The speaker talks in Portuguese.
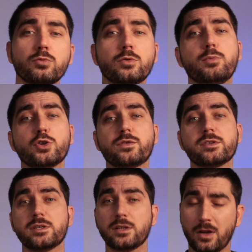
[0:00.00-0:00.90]
tudo o que podes
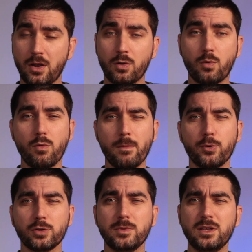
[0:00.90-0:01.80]
fazer com o
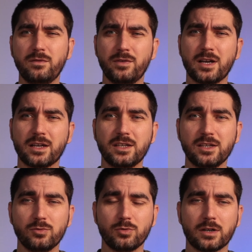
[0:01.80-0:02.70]
HomePod Mini. fica
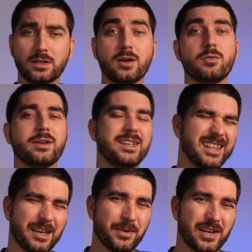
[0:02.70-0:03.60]
aqui no cartão e
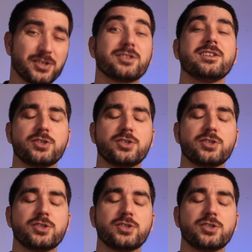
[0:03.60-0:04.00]
lá embaixo na